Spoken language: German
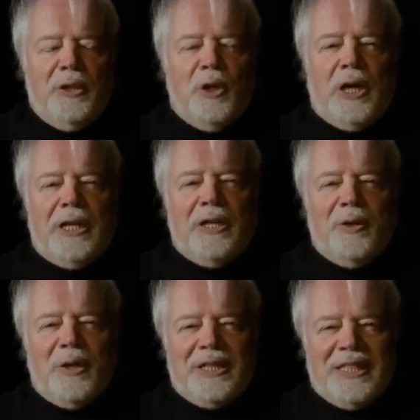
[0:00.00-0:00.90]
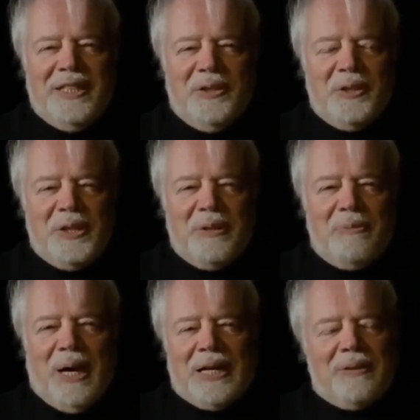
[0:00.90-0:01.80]
noch eine neue Sendung
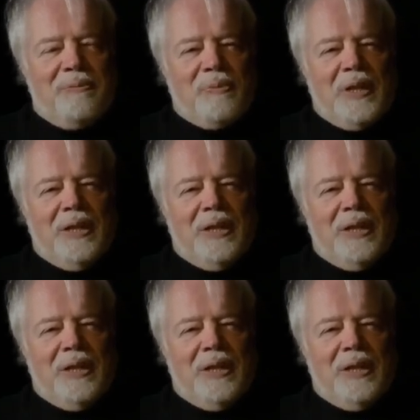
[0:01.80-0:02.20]
machen.